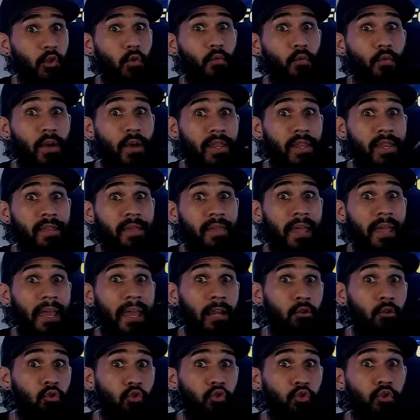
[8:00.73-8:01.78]
fallida en
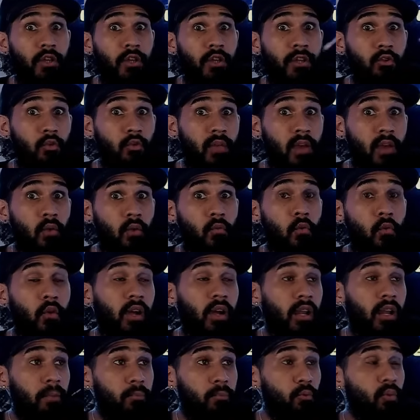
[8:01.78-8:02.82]
el concierto de
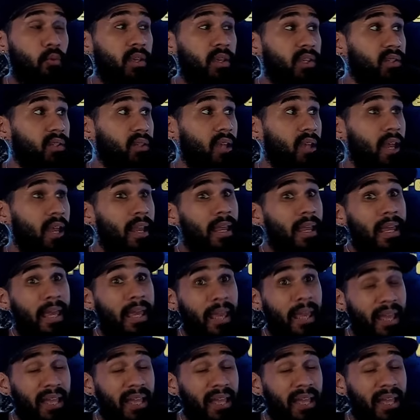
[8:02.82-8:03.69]
Alofoca en el Prudencial,